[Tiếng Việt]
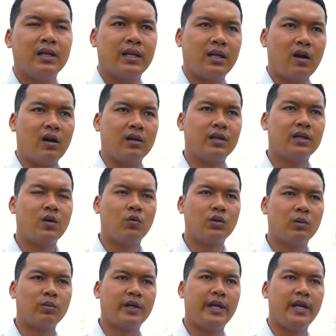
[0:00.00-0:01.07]
Thì còn cái
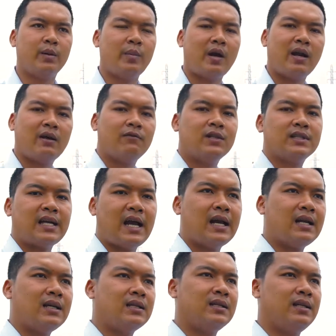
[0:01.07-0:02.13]
khu trong kia Bella
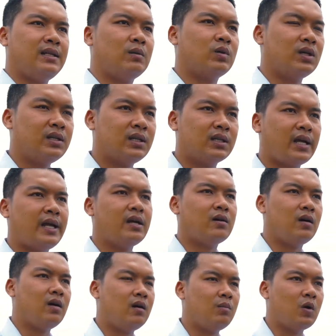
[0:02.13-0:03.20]
Vista đó, thì trong đó Nhân thấy
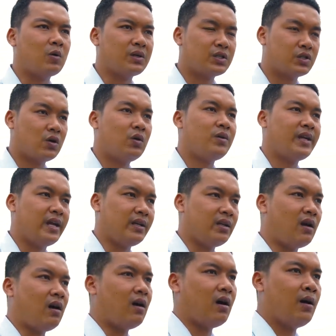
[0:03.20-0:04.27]
có một cái số nhà
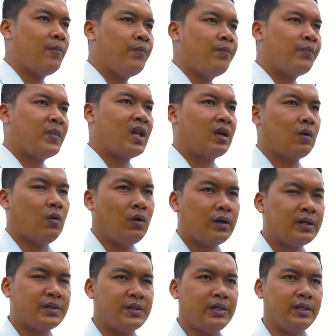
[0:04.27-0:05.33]
trọ
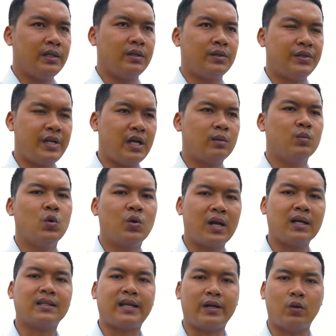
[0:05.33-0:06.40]
của người người dân mua
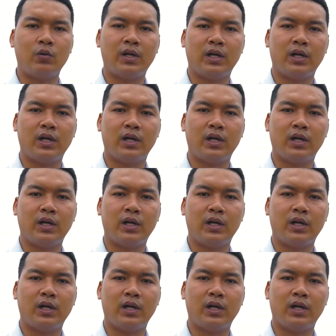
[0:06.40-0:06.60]
đất tại